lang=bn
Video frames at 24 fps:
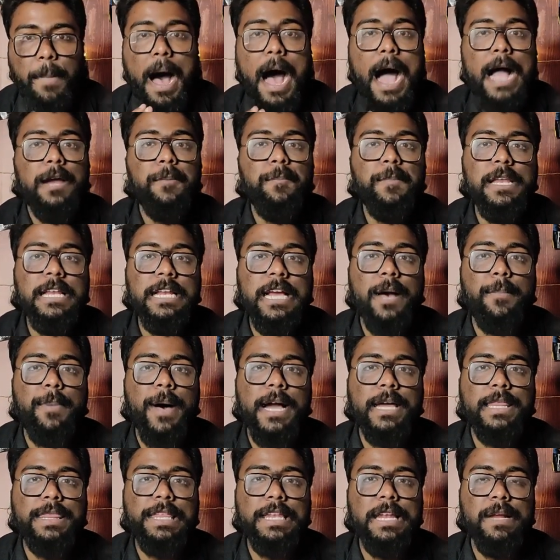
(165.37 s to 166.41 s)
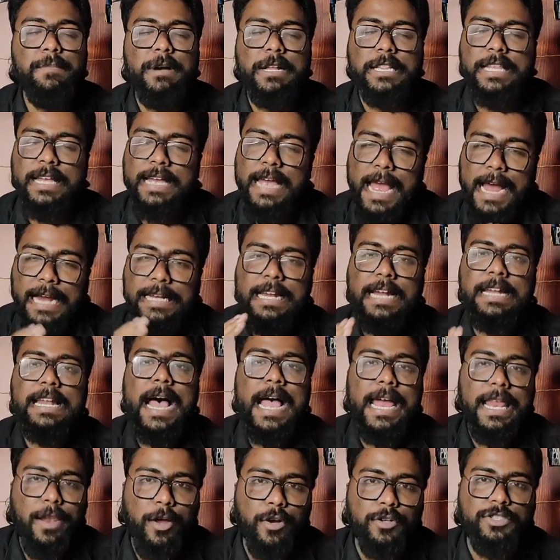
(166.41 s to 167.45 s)
ভাগ মিল্কা ভাগ সিনেমাতে একটা
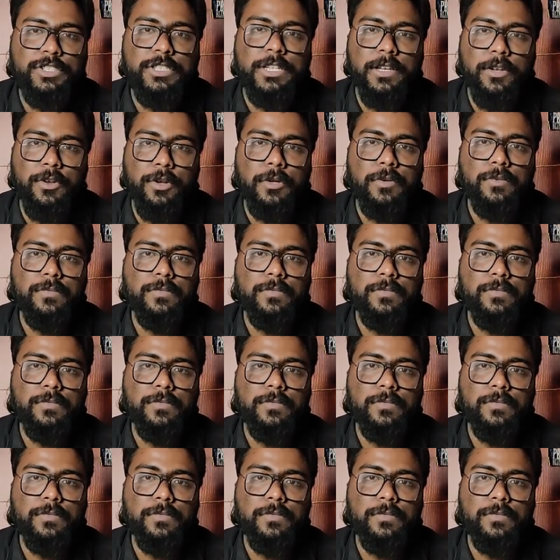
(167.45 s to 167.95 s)
ডায়লগ ছিল